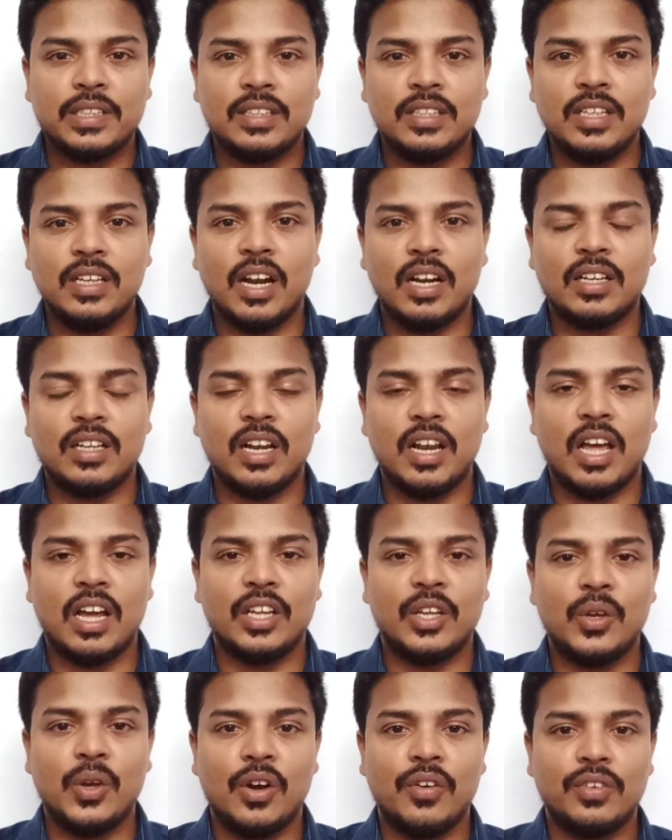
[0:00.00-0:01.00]
பத்து நாட்கள்
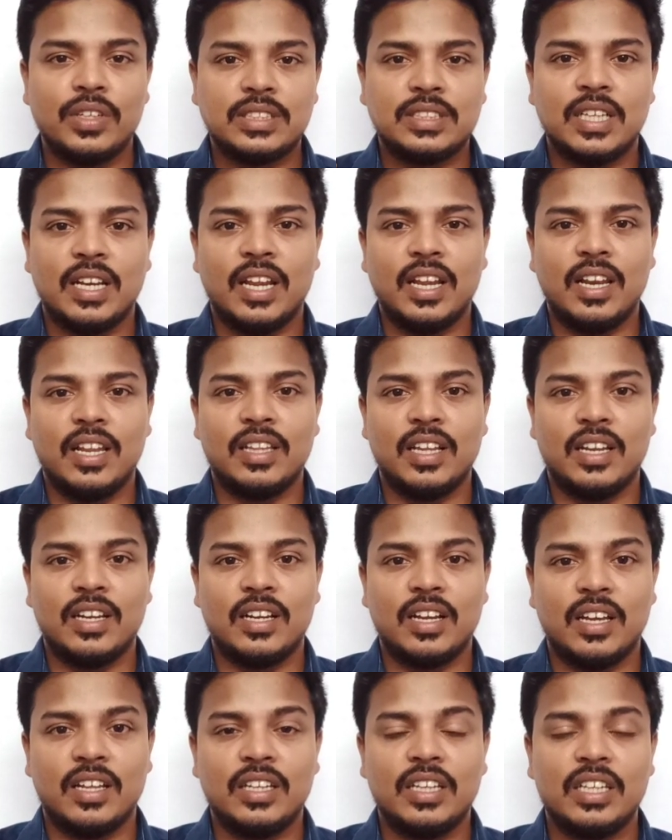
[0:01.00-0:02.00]
ஆகியும் அவர் சிறையில் தான்
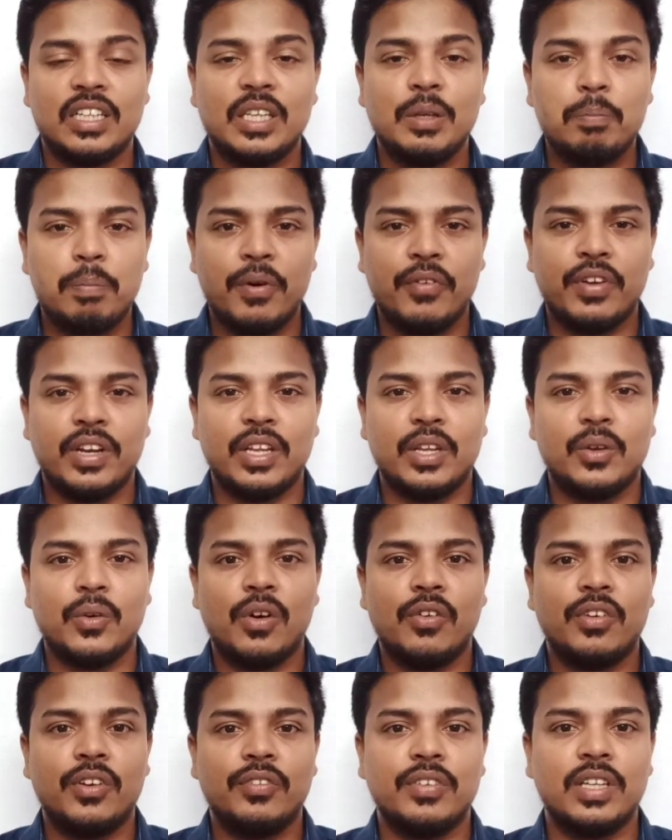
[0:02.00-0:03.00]
இருக்கார் இப்போ
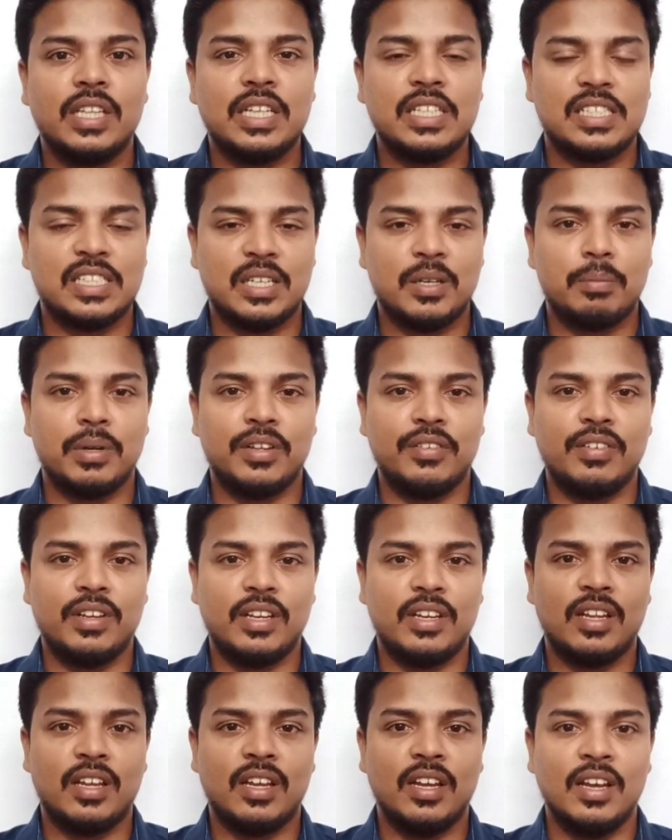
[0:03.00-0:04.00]
வரைக்கும் அவர் விடுதலை செய்யப்படவே
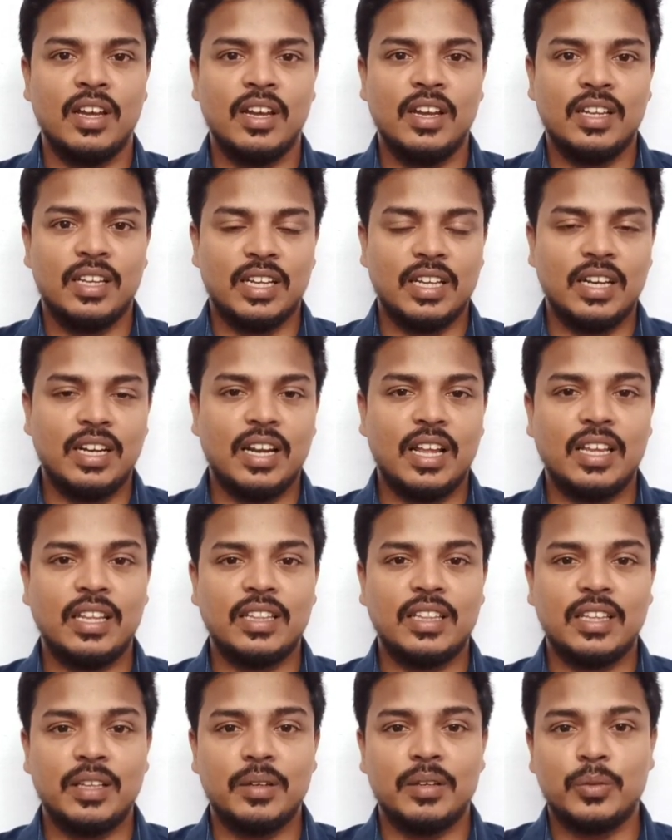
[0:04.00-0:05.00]
இல்லை என்னடா
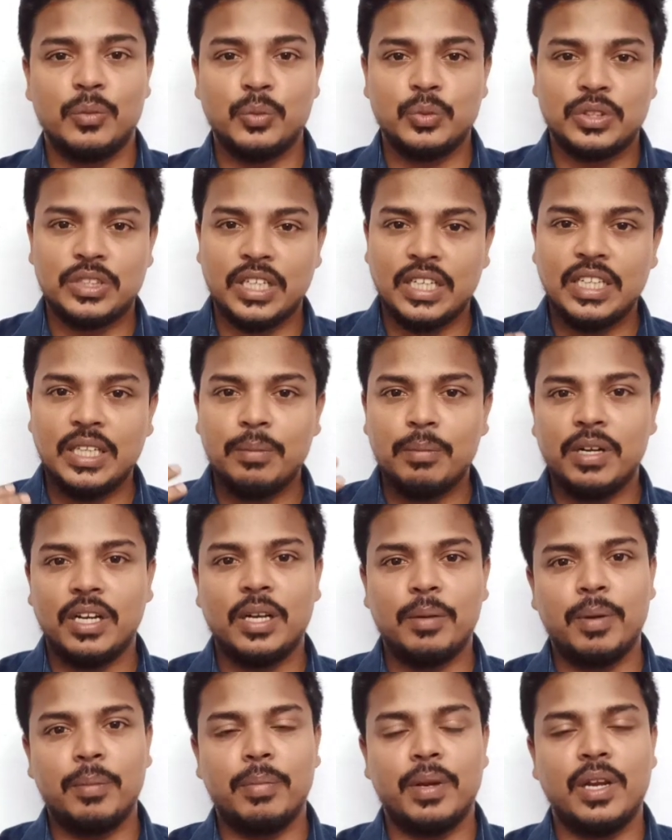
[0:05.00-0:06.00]
இது
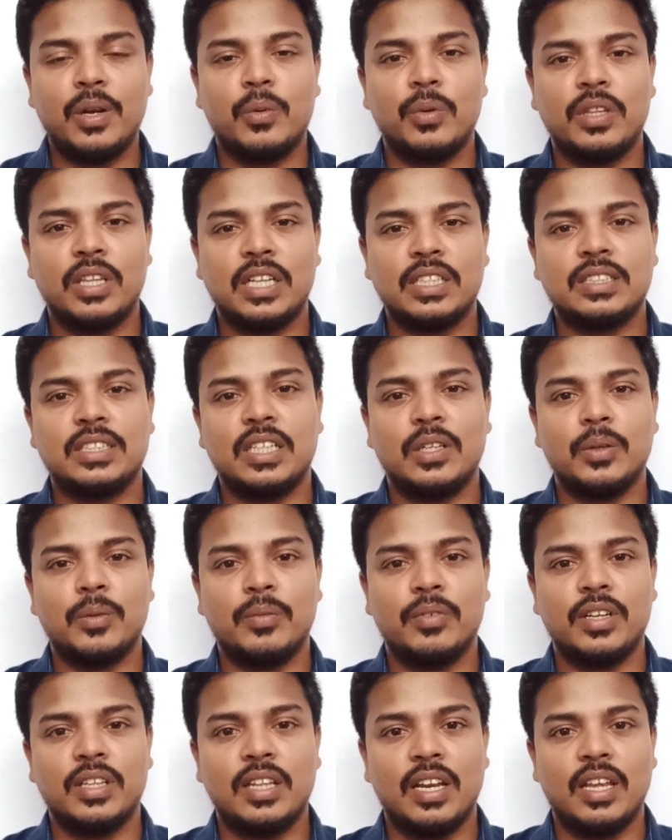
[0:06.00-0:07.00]
உச்சநீதிமன்றமே பெயில் கொடுத்தாச்சு
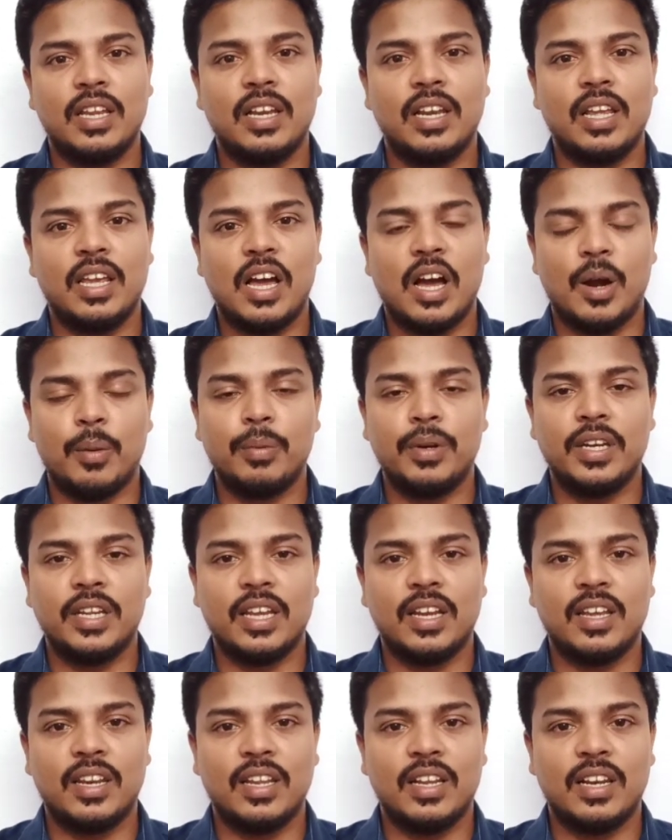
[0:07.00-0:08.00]
இன்னும் விடுதலை இல்லையா
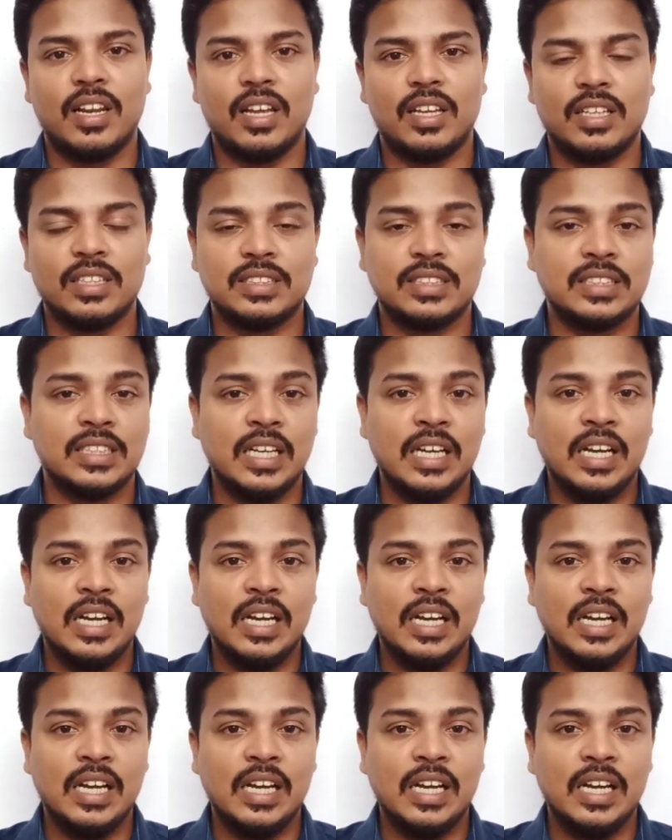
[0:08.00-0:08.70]
அப்படின்னு கேட்குறீங்களா எஸ்